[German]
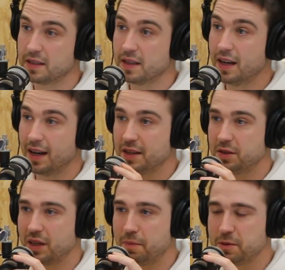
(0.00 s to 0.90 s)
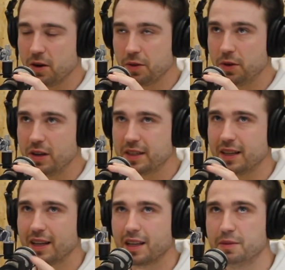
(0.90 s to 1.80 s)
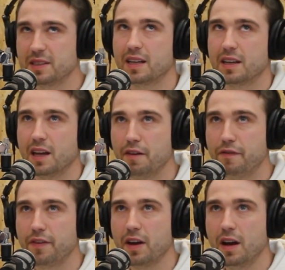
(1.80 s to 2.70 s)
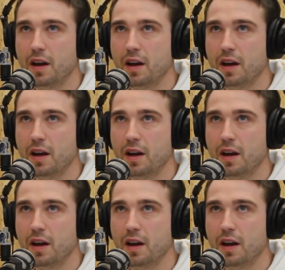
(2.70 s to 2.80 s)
Ja, ne? ja, also ich habe es mir auch neulich gedacht, da habe ich ZDF,